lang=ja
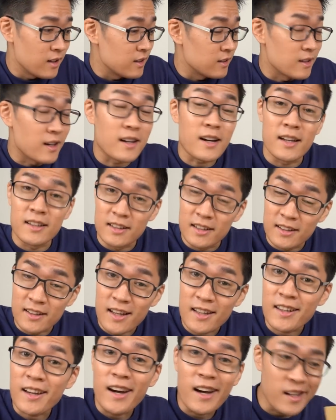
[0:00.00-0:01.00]
中に
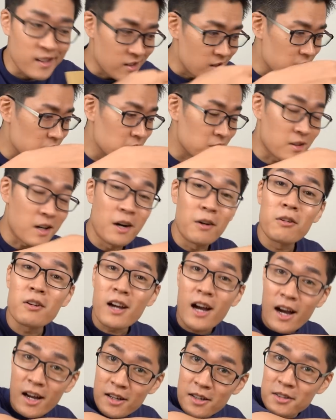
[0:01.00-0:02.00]
何が入っているのかを
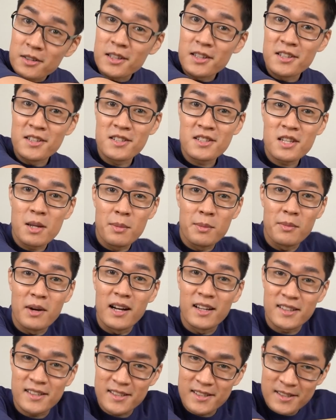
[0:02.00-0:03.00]
確認してみ
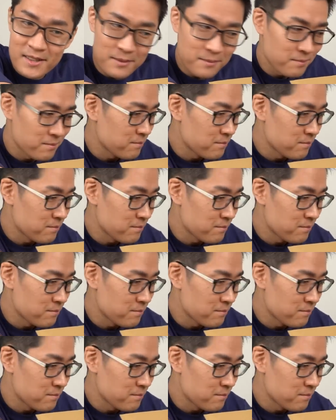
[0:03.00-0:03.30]
ます。